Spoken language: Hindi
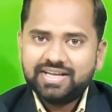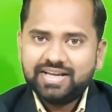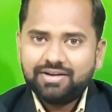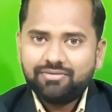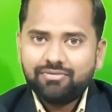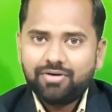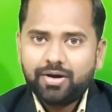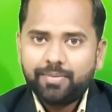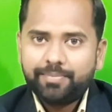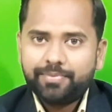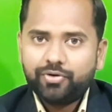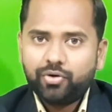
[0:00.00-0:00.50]
एक
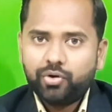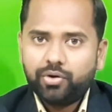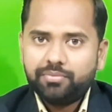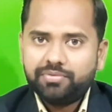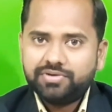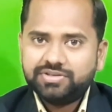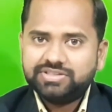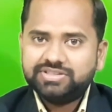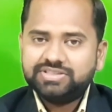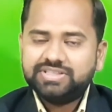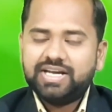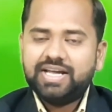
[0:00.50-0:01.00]
वहाँ पर
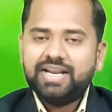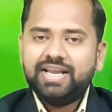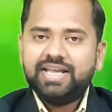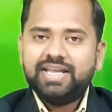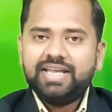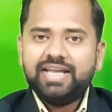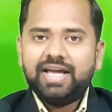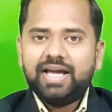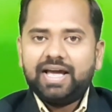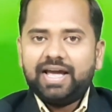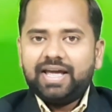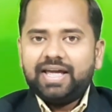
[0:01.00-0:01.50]
नोटिफिकेशन जारी
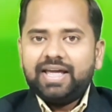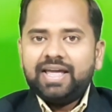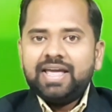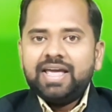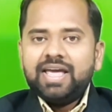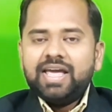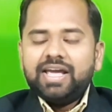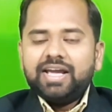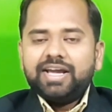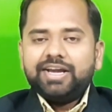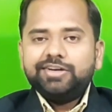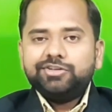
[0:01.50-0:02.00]
किया है
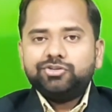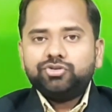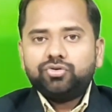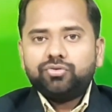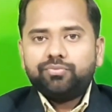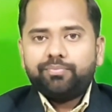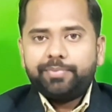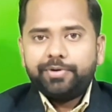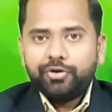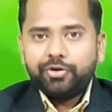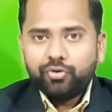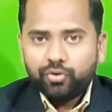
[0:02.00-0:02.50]
कि जो
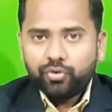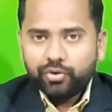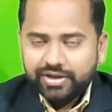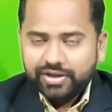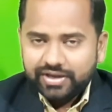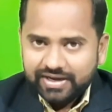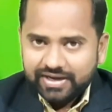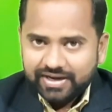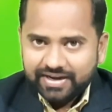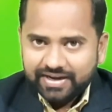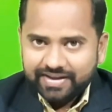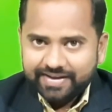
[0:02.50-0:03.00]
प्रयोग
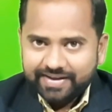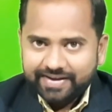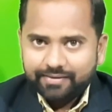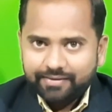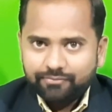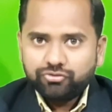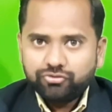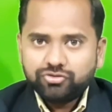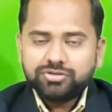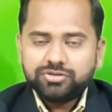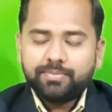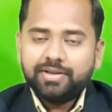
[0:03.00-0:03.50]
किया गया
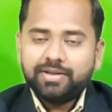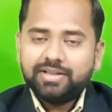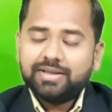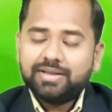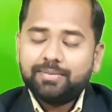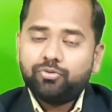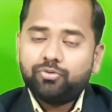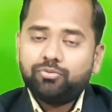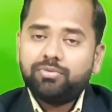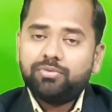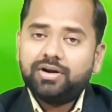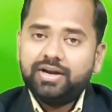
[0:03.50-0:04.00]
वो
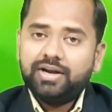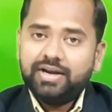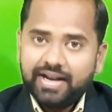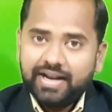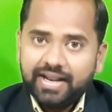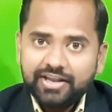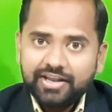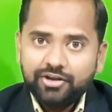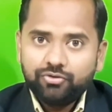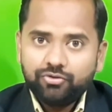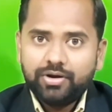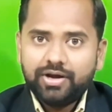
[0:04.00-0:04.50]
सफलतापूर्वक
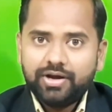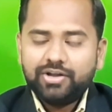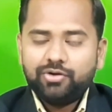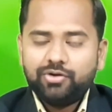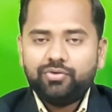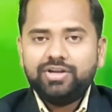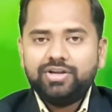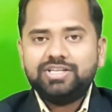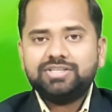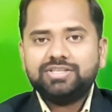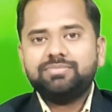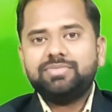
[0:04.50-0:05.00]
नहीं हुआ
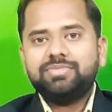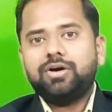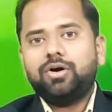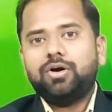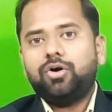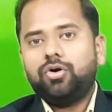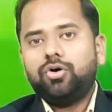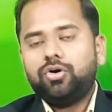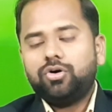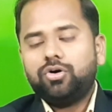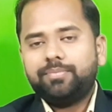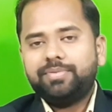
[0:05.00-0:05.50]
क्योंकि इसमें
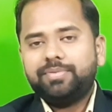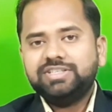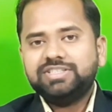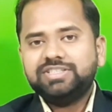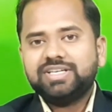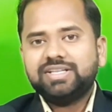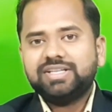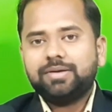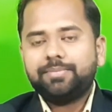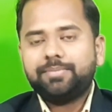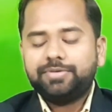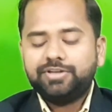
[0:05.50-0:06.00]
और भी
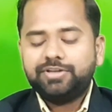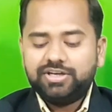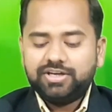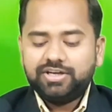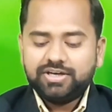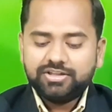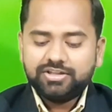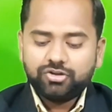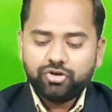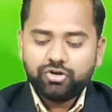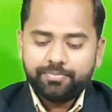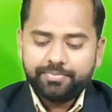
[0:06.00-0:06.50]
ज़्यादा
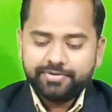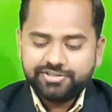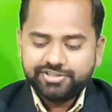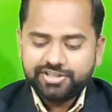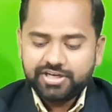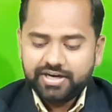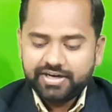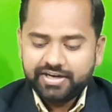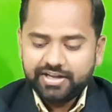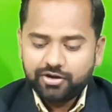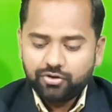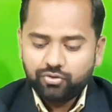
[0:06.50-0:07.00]
दिक्कत और
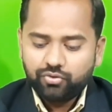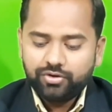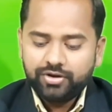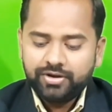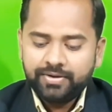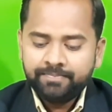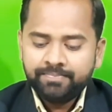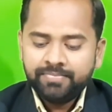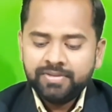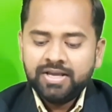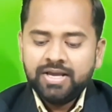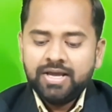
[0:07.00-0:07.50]
परेशानियाँ
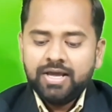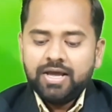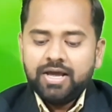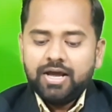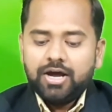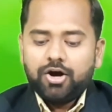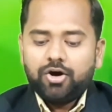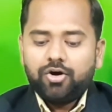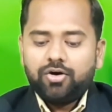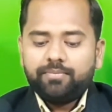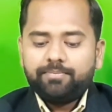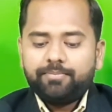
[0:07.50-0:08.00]
हुई
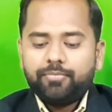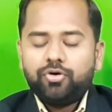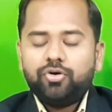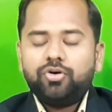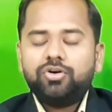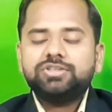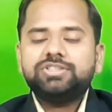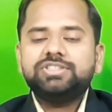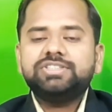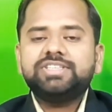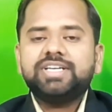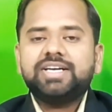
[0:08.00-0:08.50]
और
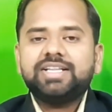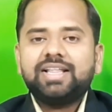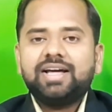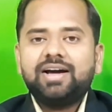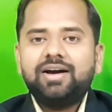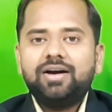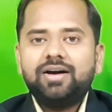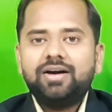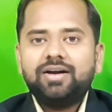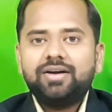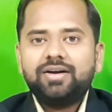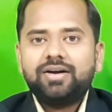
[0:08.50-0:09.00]
बहुत ही ज़्यादा
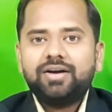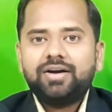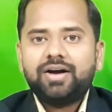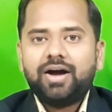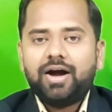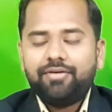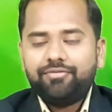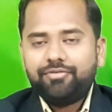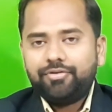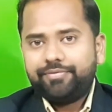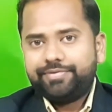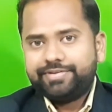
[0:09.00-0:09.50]

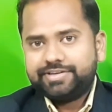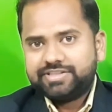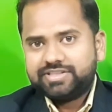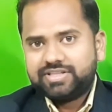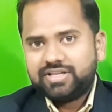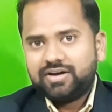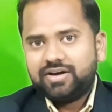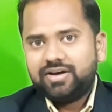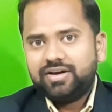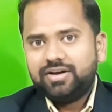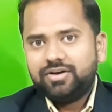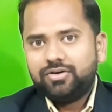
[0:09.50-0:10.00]

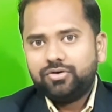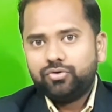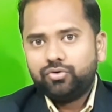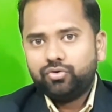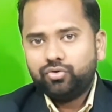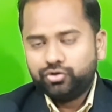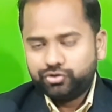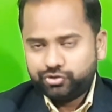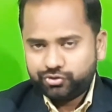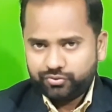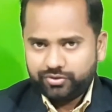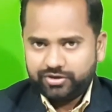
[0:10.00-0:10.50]
अव्यवस्था
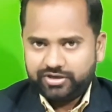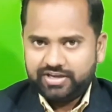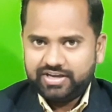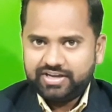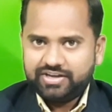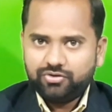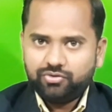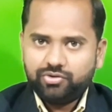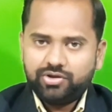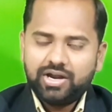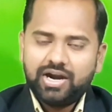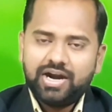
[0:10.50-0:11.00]
हो चुकी है
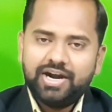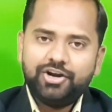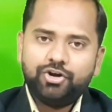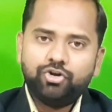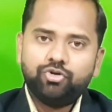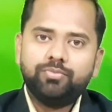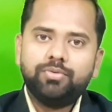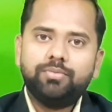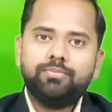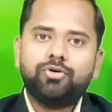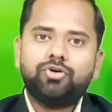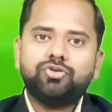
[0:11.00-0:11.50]
क्योंकि आर
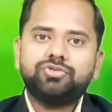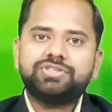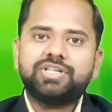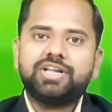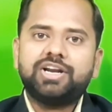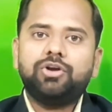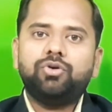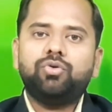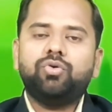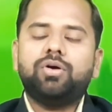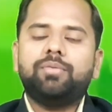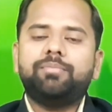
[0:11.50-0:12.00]
में बहुत
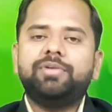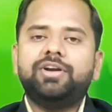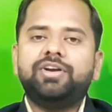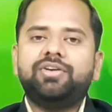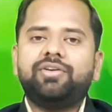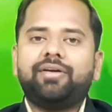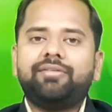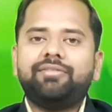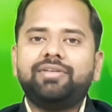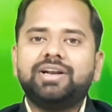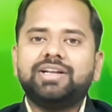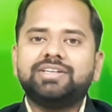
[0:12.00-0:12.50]
सारे लोग अपने
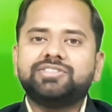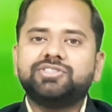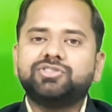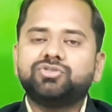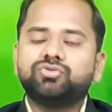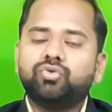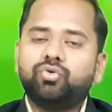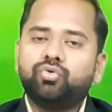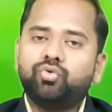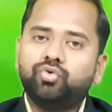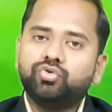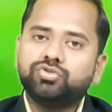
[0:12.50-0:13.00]
ड्राइविंग लाइसेंस
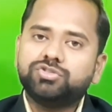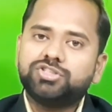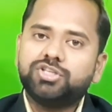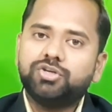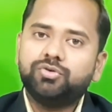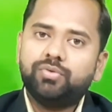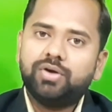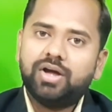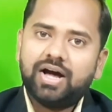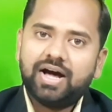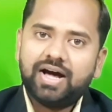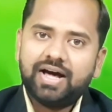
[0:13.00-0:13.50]
को खोजते
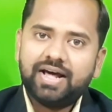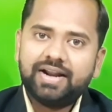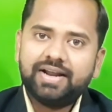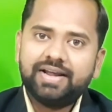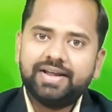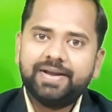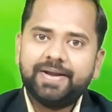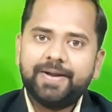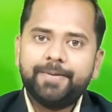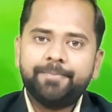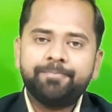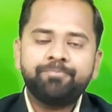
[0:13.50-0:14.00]
हुए आ
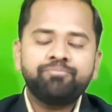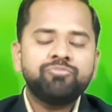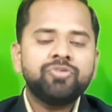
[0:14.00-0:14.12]
रहे हैं